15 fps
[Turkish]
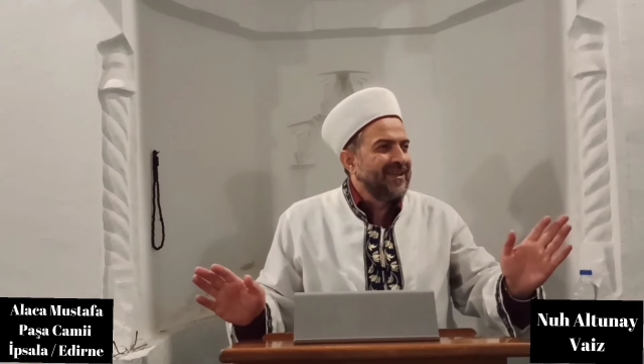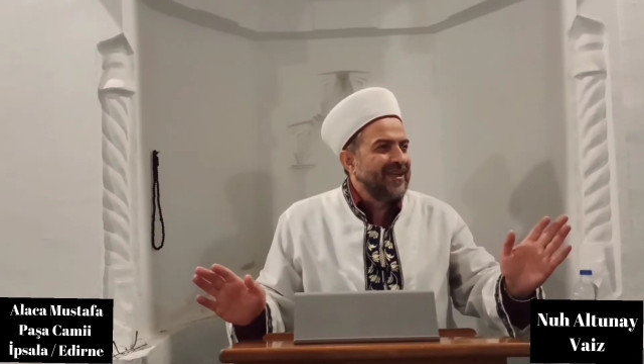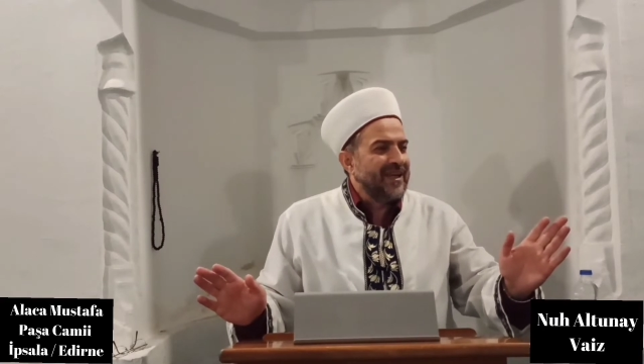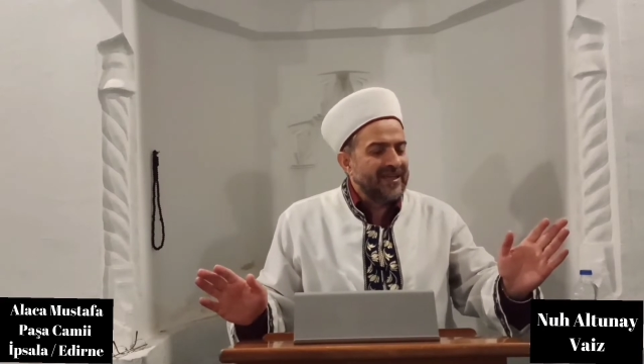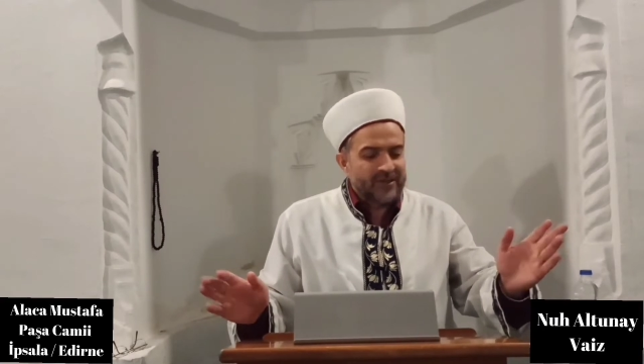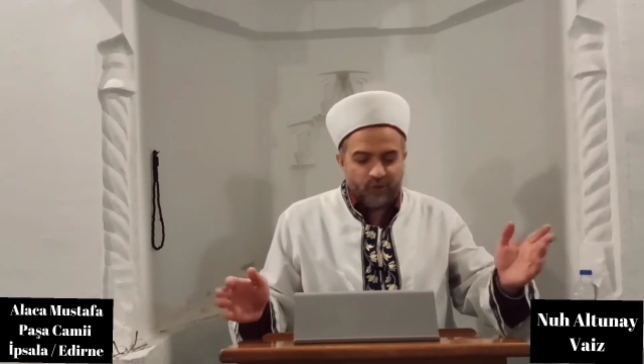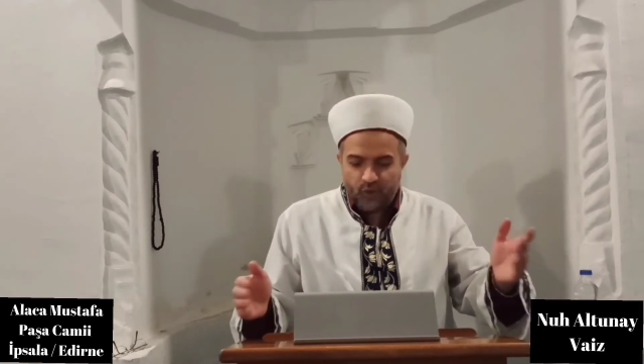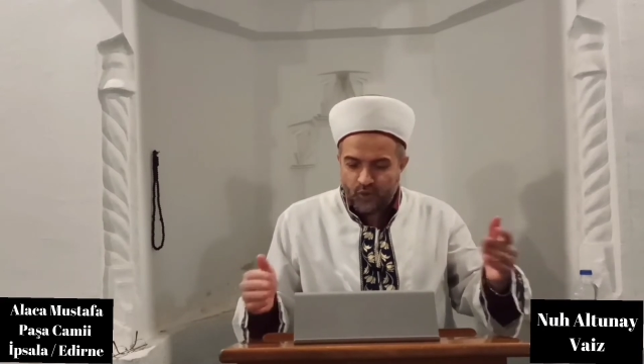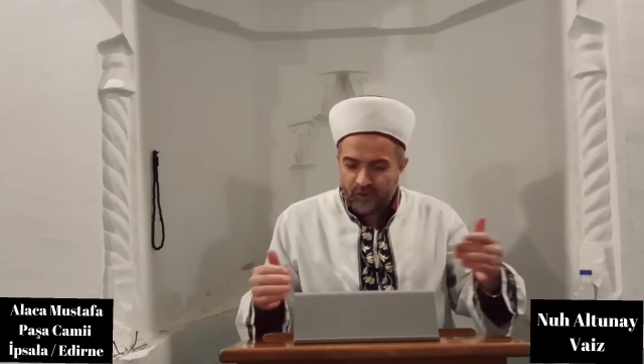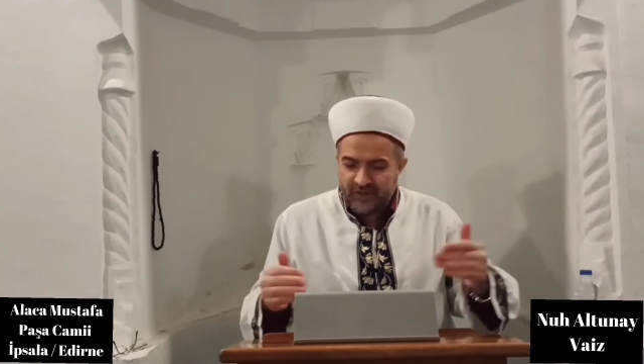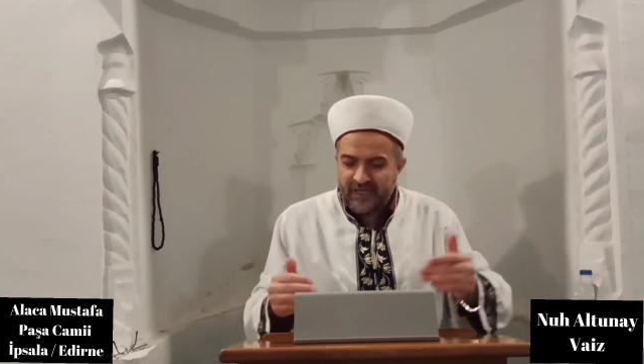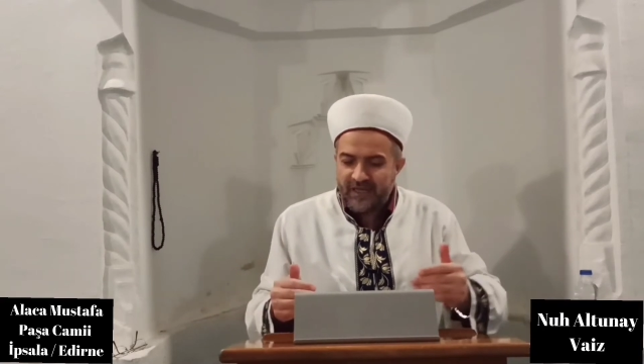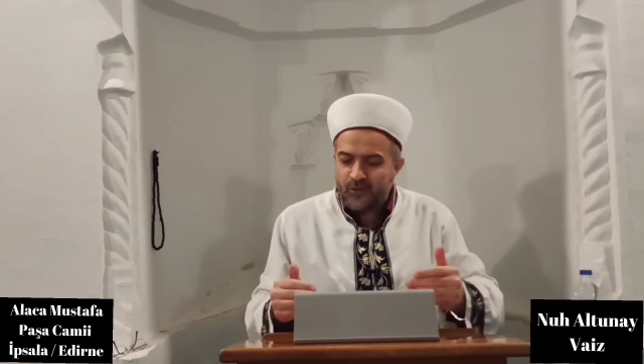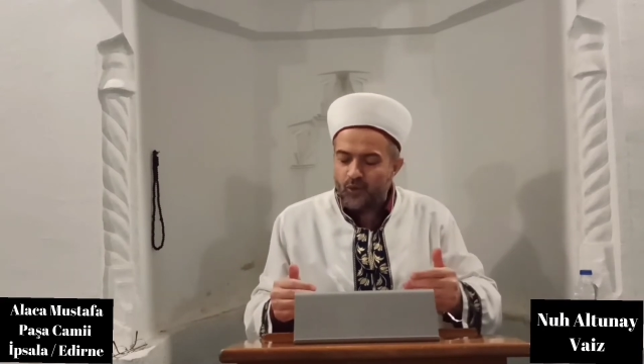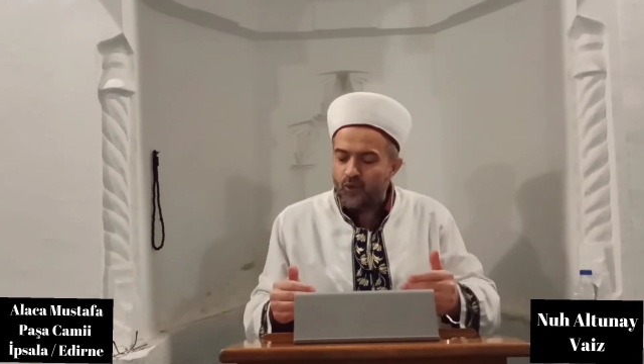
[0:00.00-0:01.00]
E, çünkü
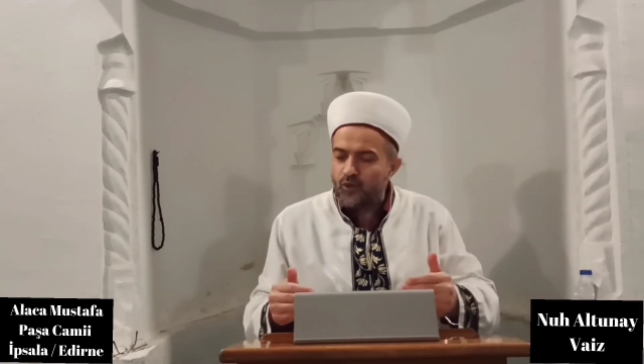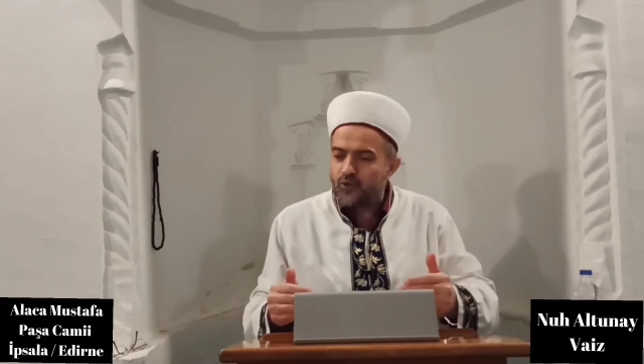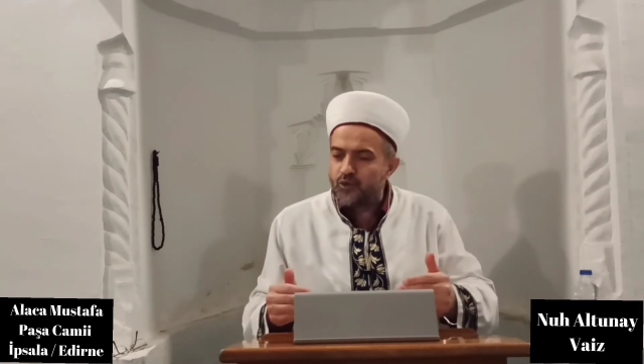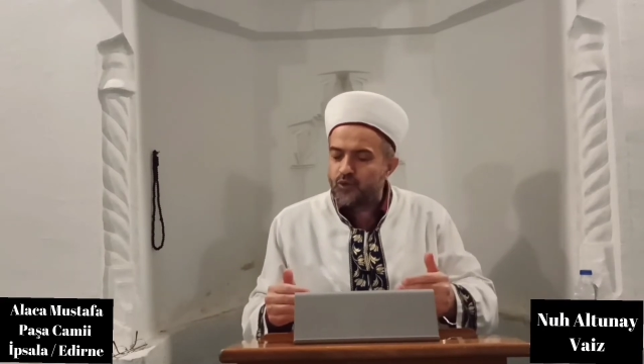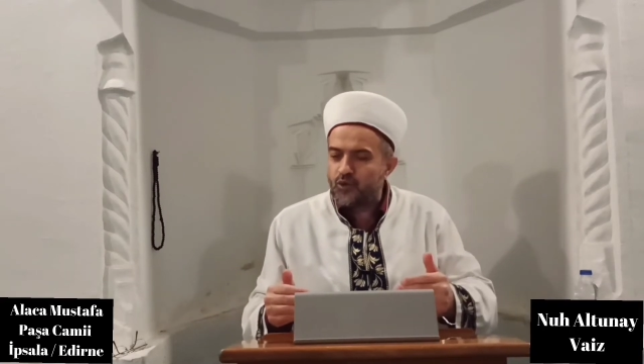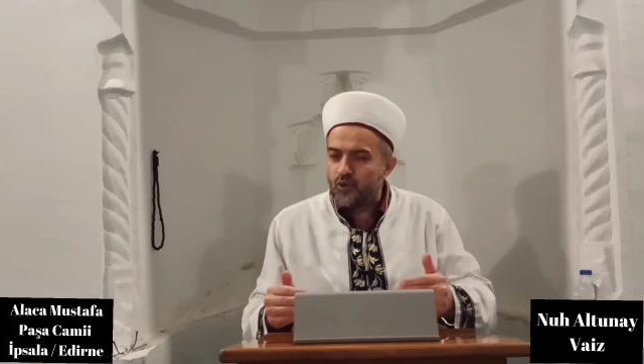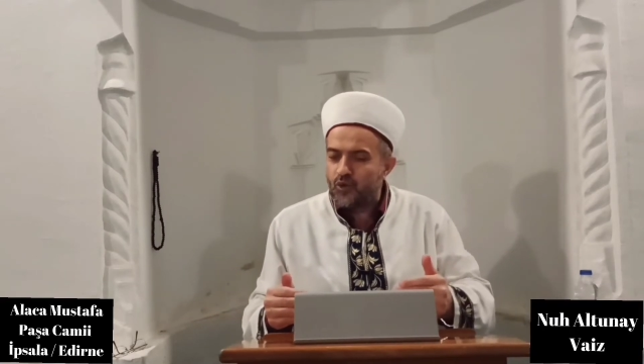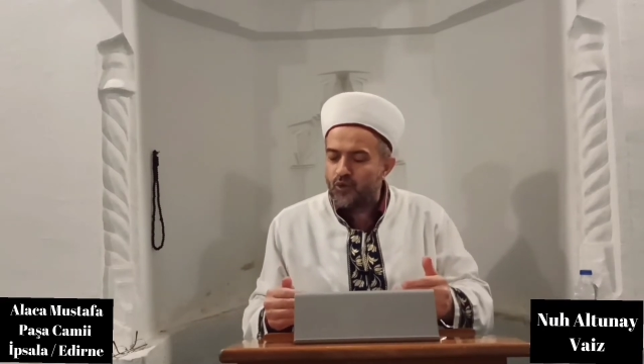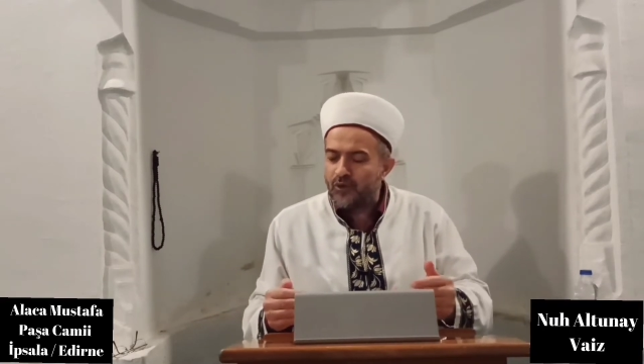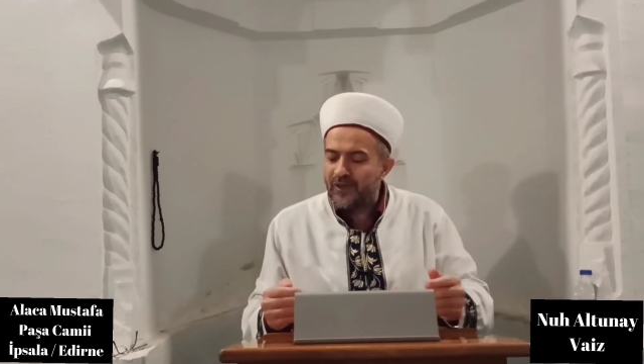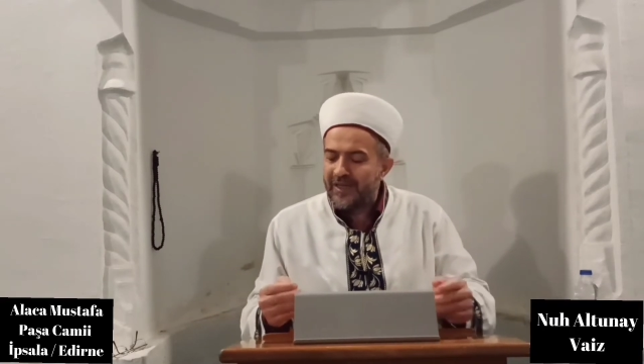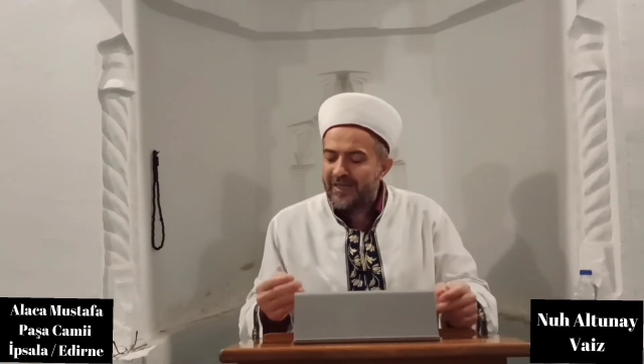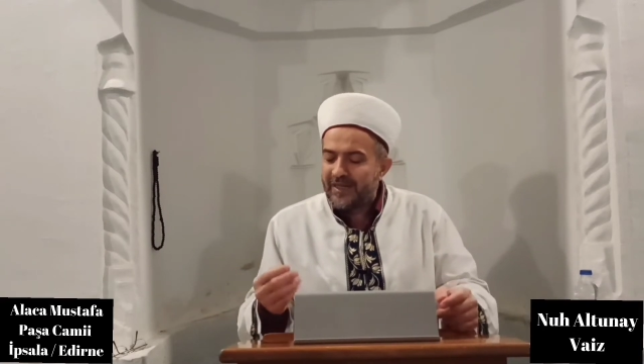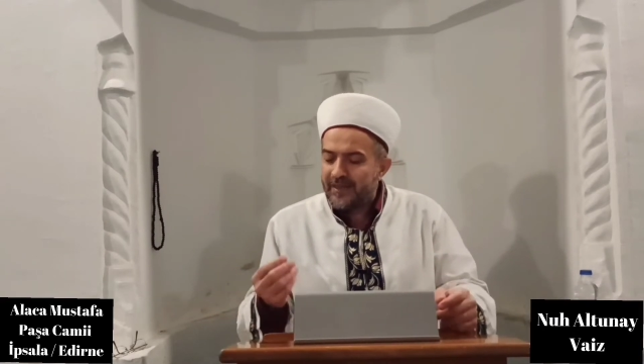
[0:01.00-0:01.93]
neydi ölçüsü onun?